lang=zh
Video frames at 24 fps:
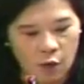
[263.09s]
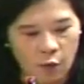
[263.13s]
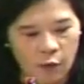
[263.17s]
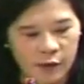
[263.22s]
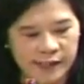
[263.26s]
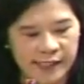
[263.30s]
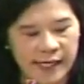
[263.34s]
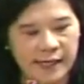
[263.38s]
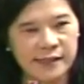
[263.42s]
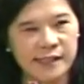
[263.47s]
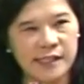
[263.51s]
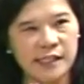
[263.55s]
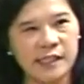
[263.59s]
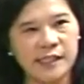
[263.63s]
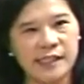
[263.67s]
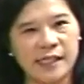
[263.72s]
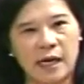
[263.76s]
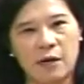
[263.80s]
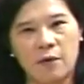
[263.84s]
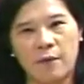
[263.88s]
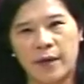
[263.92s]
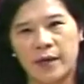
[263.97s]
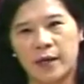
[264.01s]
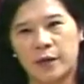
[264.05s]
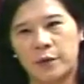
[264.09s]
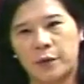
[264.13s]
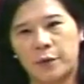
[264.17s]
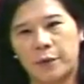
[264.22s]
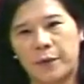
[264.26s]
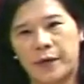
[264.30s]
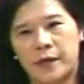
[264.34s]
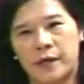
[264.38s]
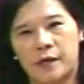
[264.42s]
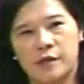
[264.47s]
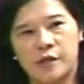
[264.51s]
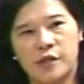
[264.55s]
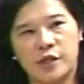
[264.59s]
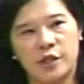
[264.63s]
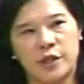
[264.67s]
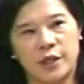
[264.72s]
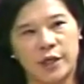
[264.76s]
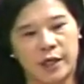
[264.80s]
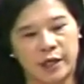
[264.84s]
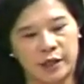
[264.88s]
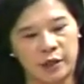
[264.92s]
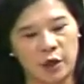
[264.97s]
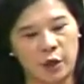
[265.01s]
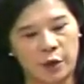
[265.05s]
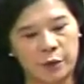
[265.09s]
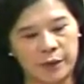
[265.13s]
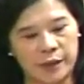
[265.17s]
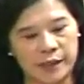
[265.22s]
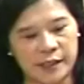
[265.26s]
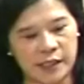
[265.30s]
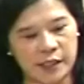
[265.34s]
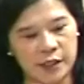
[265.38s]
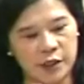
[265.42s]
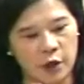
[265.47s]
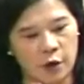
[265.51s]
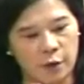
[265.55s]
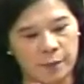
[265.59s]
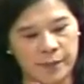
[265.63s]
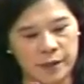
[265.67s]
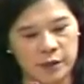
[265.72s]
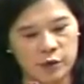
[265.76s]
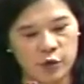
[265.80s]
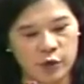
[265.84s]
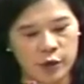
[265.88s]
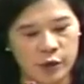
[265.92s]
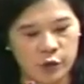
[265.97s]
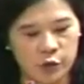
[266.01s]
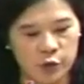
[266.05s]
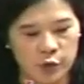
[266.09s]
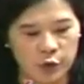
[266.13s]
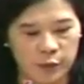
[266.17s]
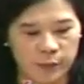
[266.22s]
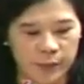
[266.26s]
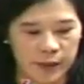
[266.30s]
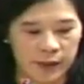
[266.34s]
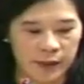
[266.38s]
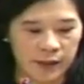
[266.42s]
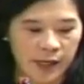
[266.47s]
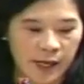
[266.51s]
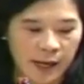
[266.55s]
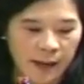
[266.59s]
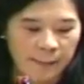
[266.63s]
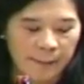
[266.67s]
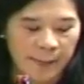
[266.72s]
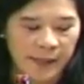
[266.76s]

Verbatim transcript: 我相信相关的与会人士也都已经有明确说明。